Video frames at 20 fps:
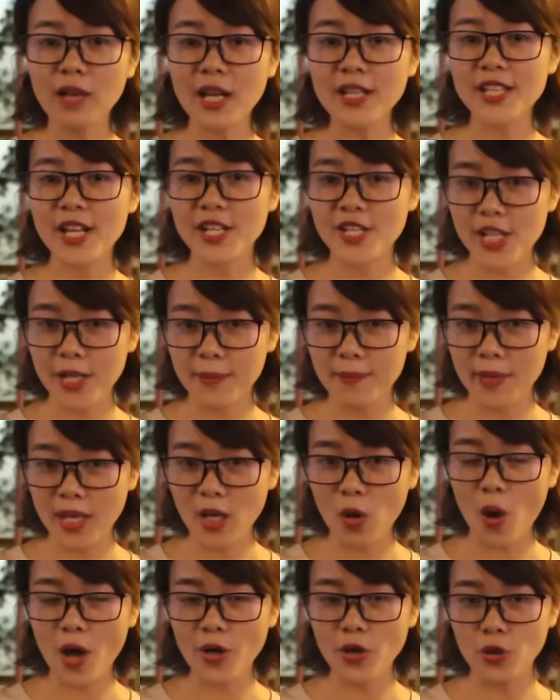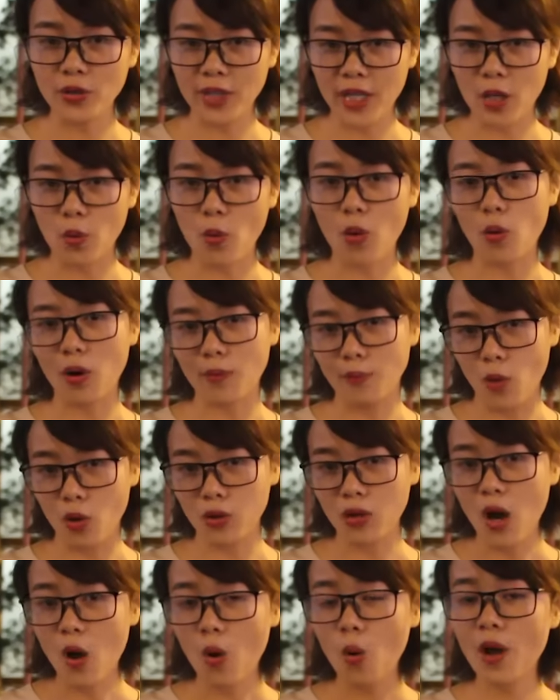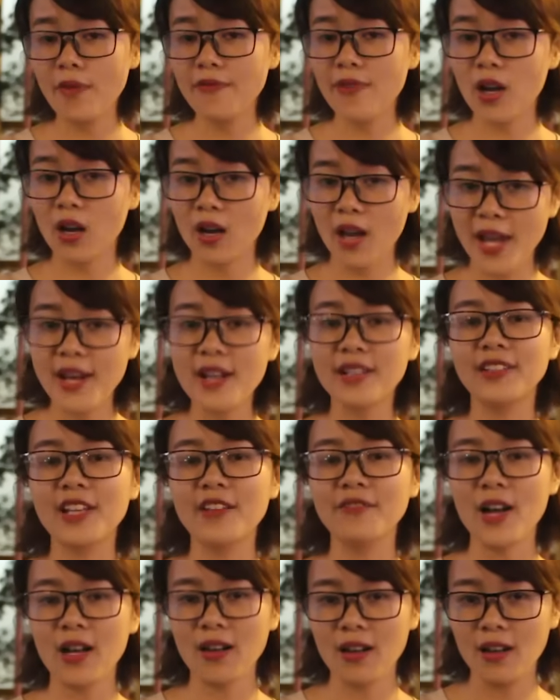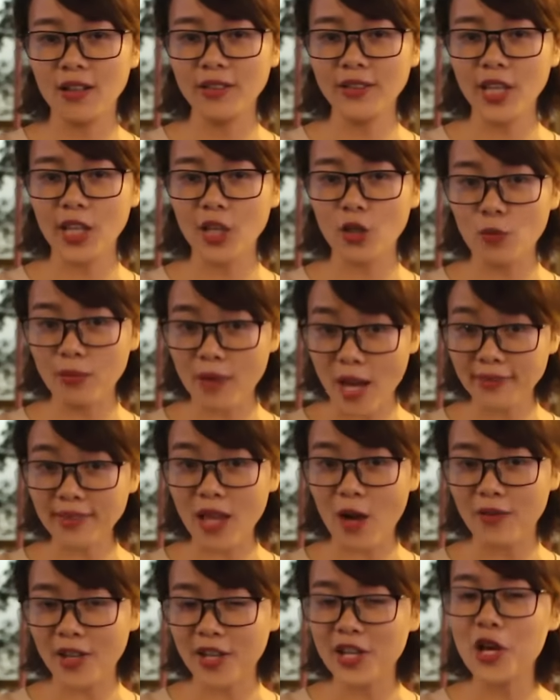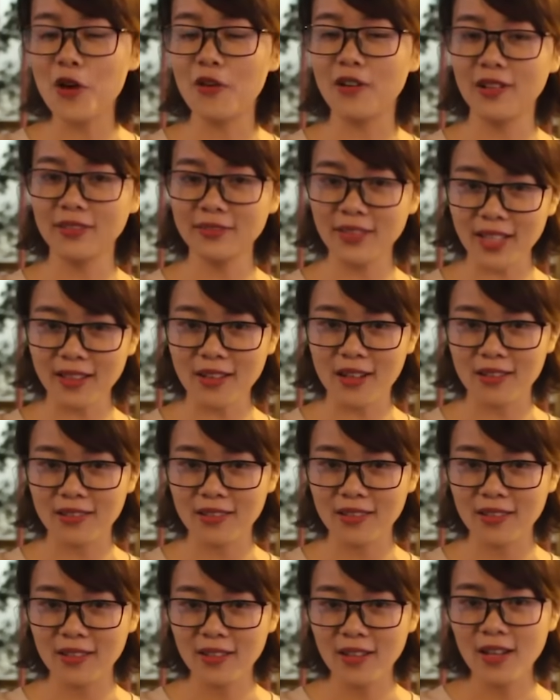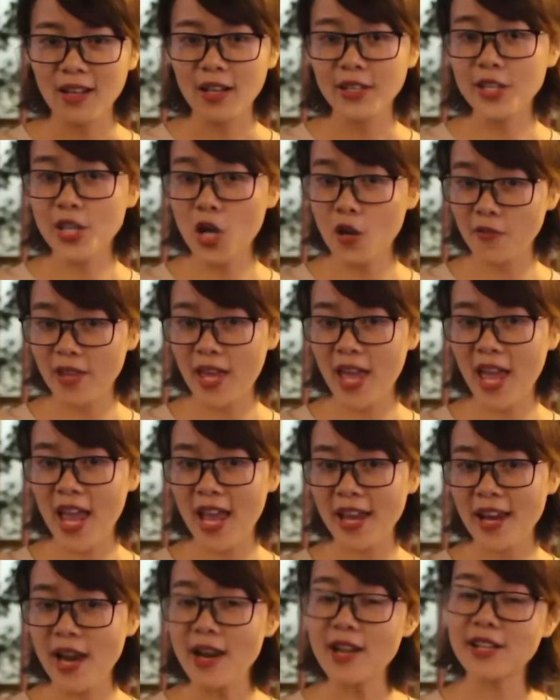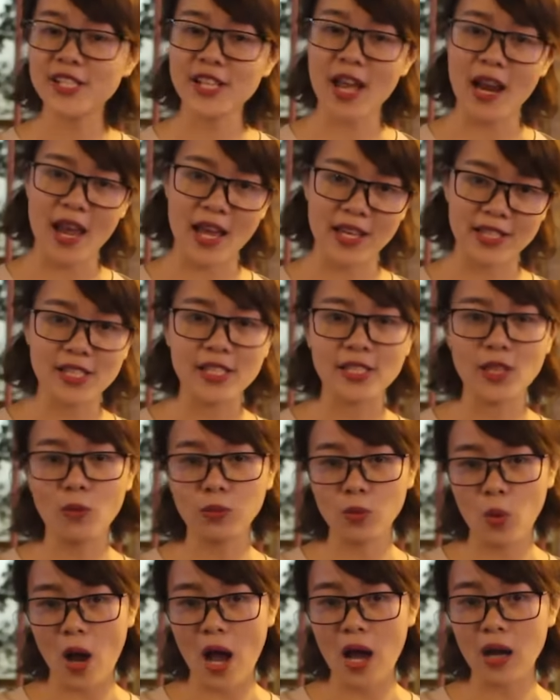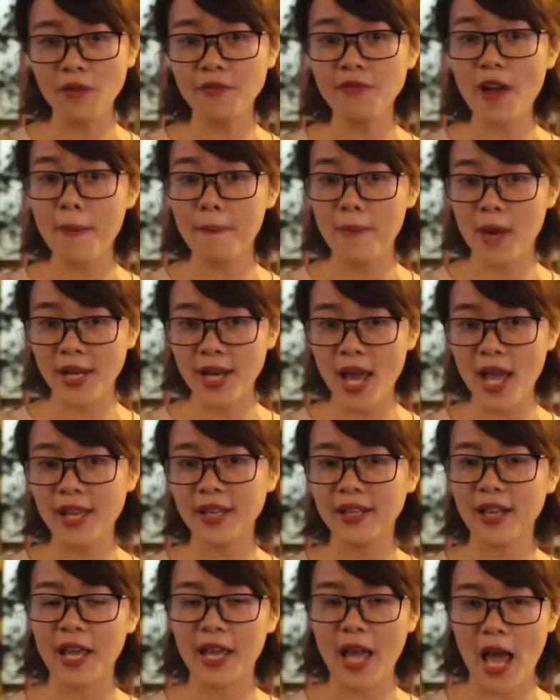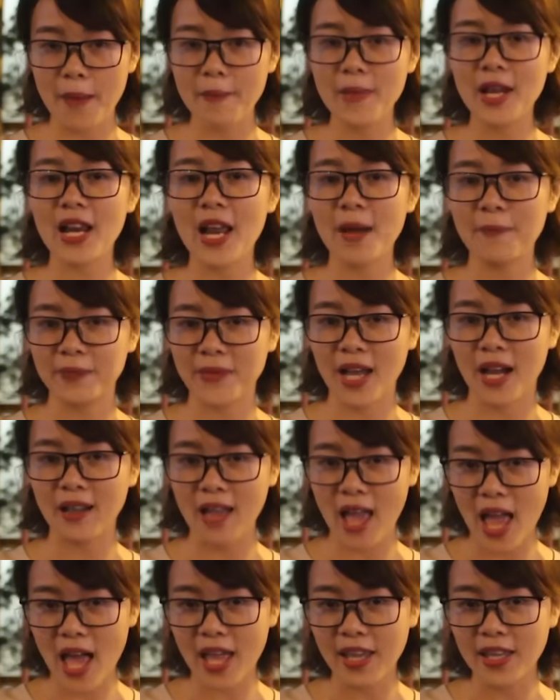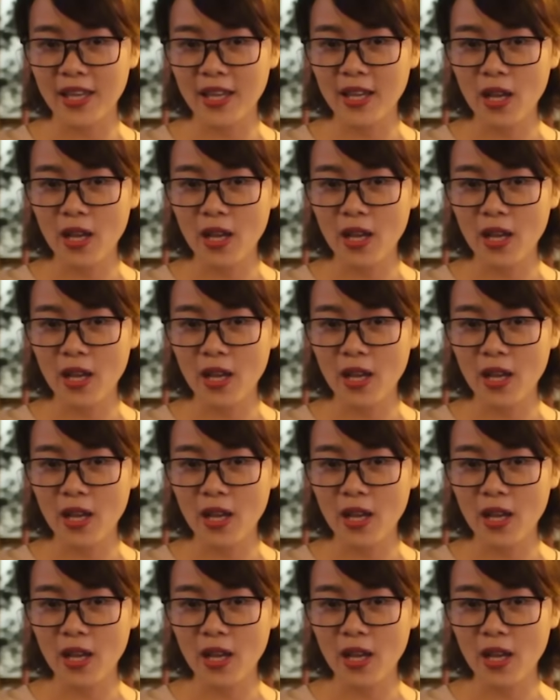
tác chấn chỉnh mỹ quan đô thị của quận 1 ngoài việc gây được tiếng vang lớn thì cũng đã tạo nên hiệu ứng tích cực. Nhiều vỉa hè đã được trả lại sự thông thoáng và mới đây ngày 25 tháng 2,